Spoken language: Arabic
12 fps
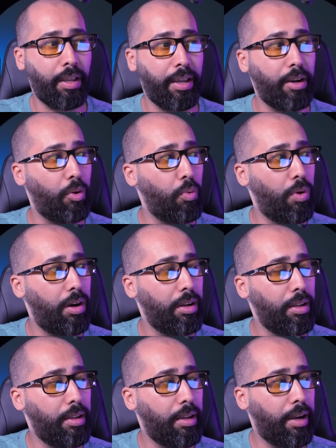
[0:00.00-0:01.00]
غير هو
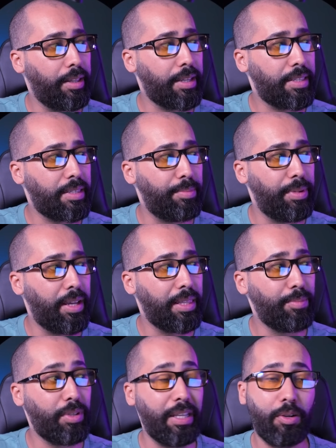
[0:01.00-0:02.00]
غادي خص
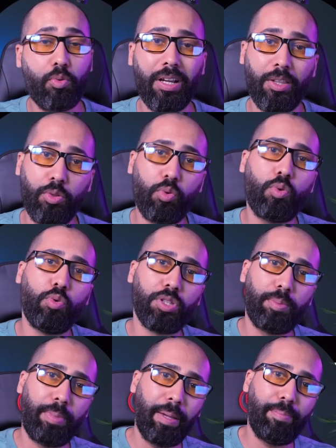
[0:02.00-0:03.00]
بنادم يكون عنده
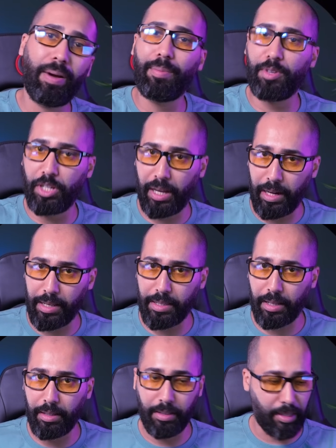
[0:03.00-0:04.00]
كونت باي بال باش
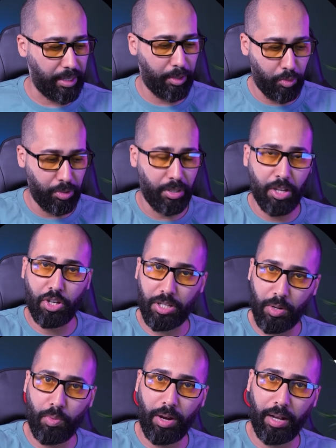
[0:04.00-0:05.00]
يخلصك ستادير يكون ديجا
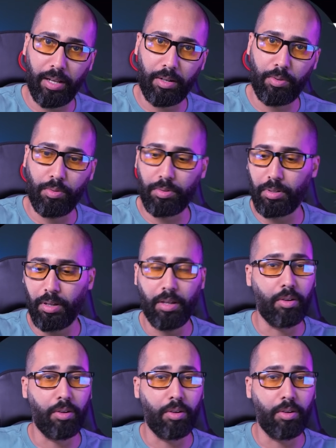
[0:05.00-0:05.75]
تا هو حال الكونت